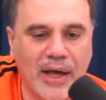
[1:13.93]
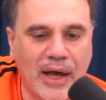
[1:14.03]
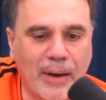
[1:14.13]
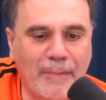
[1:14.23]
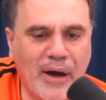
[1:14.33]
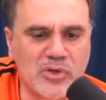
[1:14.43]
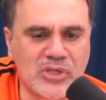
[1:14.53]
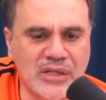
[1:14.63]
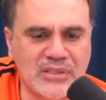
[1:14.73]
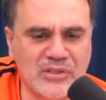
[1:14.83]
A
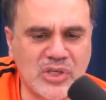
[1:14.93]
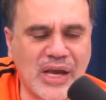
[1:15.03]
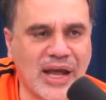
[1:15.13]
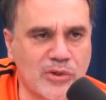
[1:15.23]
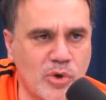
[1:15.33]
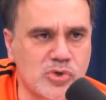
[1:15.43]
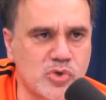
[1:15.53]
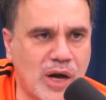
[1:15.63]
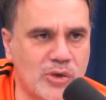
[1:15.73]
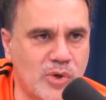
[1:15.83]
Bélgica tinha, acho que, 14
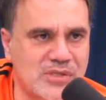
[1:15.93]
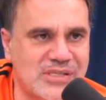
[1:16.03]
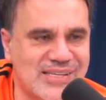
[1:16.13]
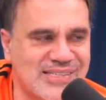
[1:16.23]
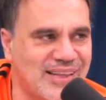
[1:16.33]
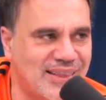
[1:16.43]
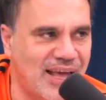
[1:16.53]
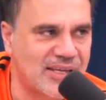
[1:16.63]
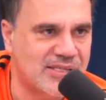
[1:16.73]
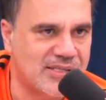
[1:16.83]
jogadores de
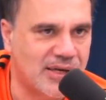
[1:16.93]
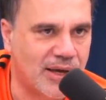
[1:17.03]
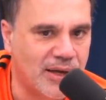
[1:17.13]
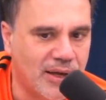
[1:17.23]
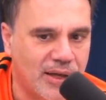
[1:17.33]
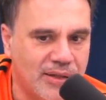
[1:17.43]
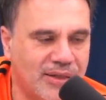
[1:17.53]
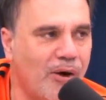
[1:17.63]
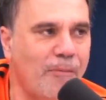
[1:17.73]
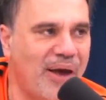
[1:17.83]
ascendência
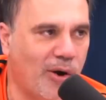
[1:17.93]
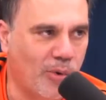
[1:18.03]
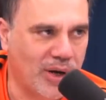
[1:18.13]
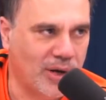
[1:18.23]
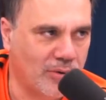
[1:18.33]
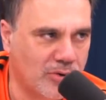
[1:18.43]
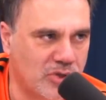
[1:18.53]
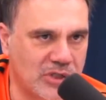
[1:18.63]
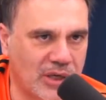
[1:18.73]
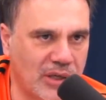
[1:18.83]
não belga, ou
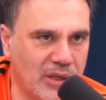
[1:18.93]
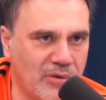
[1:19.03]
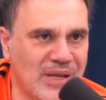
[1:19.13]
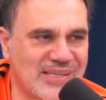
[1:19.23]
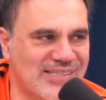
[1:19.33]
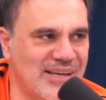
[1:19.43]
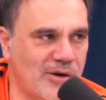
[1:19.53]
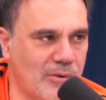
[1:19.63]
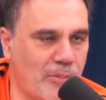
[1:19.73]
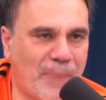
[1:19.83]
seja, que não
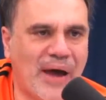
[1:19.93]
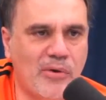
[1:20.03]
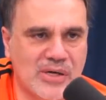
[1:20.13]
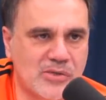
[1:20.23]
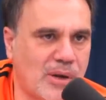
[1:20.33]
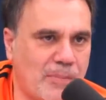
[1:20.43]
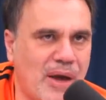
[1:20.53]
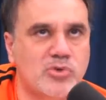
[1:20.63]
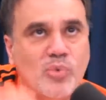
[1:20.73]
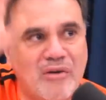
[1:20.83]
nasceram, o pai não nasceu na
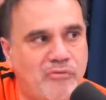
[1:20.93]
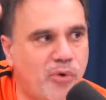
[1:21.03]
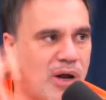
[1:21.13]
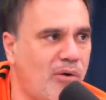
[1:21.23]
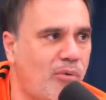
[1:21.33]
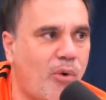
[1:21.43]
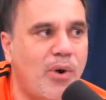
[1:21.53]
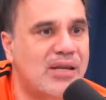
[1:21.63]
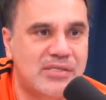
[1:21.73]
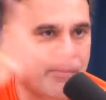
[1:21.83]
Bélgica, é. o avô não, ou
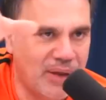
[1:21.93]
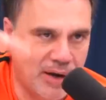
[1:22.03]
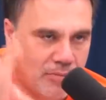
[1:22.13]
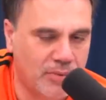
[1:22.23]
eles também não.